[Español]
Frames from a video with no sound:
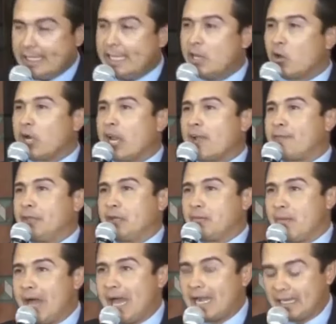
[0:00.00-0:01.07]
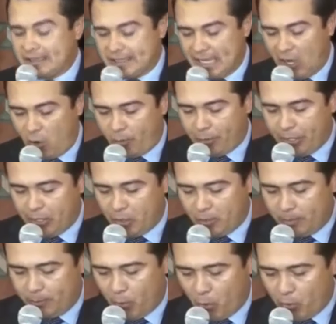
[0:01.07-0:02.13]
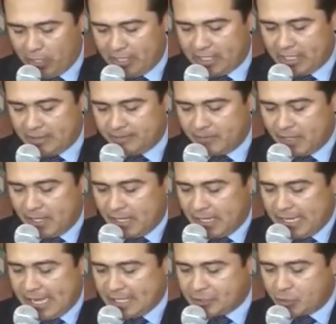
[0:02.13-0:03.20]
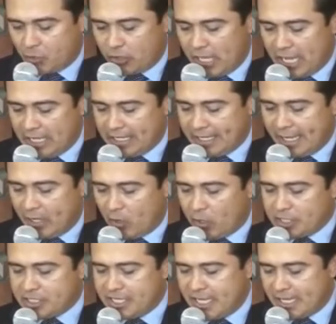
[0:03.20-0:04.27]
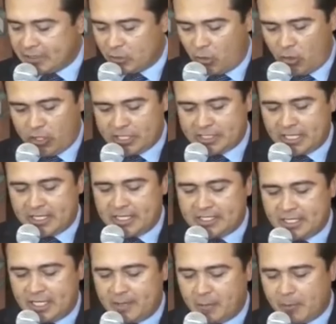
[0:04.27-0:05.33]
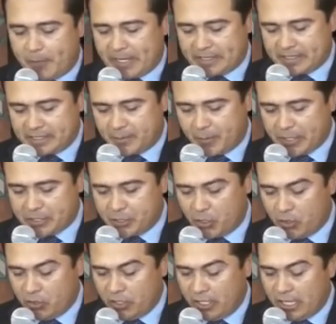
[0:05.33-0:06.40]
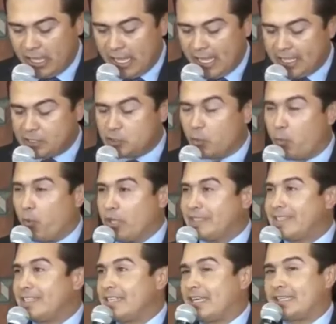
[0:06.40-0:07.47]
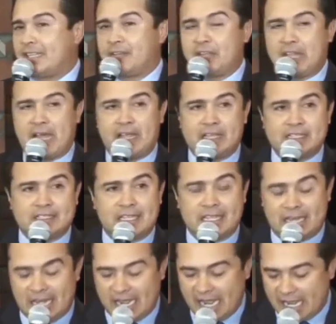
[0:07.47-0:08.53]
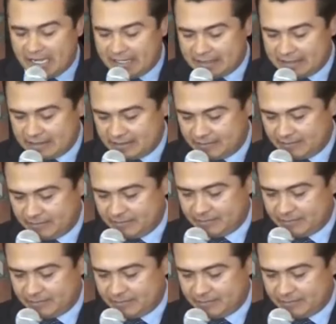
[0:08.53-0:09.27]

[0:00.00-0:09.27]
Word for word: Quiero reafirmar ante la opinión pública nacional que no es cierto lo que se dice de mi participación en supuestas actividades ilegales.